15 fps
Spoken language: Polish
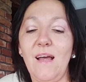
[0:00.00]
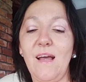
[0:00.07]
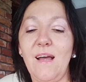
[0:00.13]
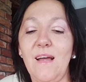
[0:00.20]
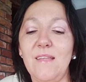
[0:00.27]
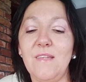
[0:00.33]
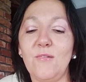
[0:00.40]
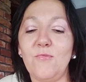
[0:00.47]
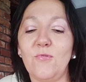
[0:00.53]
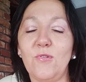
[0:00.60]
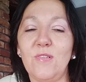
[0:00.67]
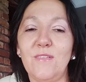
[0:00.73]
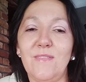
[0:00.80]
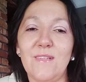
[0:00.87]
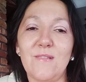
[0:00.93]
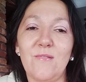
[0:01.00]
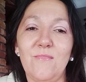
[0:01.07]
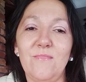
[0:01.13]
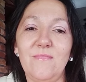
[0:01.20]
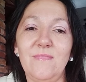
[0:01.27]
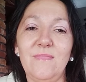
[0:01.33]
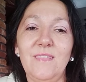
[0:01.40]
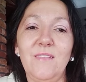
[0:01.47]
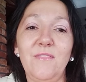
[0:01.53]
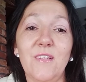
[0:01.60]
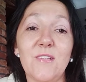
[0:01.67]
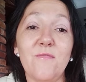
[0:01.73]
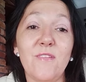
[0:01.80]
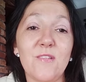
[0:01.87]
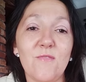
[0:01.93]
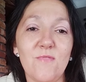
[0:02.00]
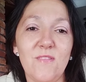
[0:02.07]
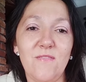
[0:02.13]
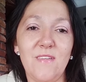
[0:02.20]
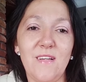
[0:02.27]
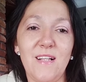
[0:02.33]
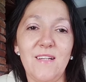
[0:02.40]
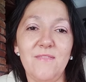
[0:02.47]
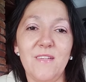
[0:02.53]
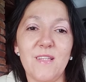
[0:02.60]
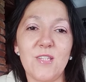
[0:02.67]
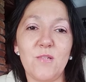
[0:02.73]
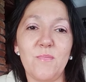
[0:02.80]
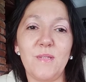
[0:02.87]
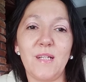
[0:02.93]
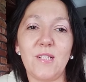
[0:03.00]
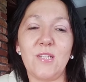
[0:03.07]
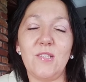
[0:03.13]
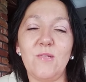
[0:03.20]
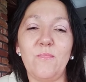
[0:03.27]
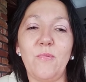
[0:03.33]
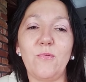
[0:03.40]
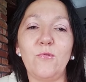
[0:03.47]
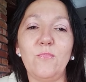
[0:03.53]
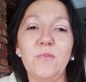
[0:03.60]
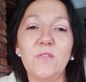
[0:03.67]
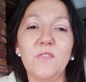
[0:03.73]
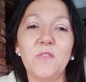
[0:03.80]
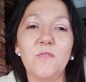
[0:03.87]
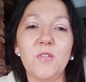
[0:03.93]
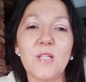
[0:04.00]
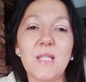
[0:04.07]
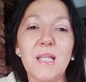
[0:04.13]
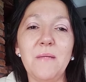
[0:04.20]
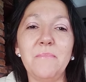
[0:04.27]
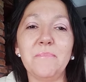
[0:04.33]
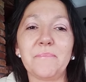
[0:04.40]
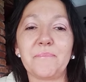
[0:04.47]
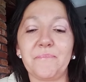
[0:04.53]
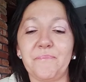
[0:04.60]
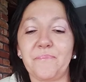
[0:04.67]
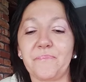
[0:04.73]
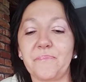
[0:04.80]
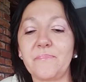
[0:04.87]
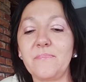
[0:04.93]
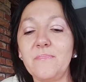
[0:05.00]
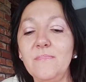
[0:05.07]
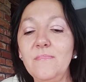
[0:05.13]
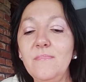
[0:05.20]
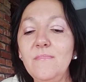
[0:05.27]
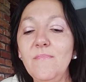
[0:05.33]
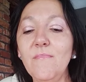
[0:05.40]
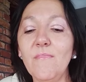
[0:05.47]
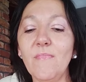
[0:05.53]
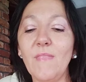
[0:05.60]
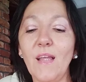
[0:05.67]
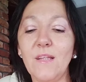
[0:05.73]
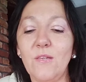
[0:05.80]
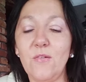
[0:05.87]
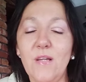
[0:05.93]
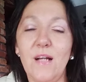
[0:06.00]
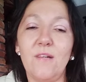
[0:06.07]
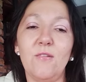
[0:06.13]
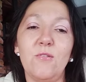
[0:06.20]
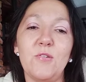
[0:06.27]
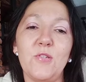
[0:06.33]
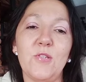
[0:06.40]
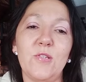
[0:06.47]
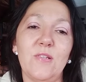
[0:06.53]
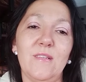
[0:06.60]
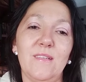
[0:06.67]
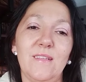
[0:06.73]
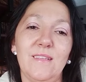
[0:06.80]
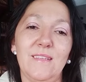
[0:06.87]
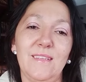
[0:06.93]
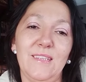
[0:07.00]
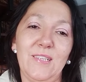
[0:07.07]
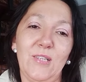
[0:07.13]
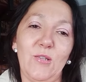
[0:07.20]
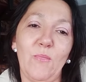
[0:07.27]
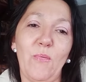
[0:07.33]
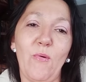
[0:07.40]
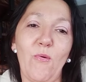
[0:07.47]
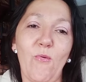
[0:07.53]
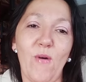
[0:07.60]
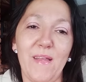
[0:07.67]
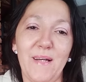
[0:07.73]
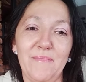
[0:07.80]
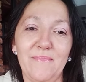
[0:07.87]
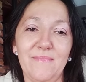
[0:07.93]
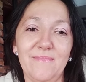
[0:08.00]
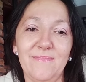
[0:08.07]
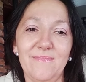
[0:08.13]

a niektórzy nie wiedzą, nie wie, wiedzą niewiele, więc żeby tak się nie pogubić w tym wszystkim, to jakoś e, się to poukłada.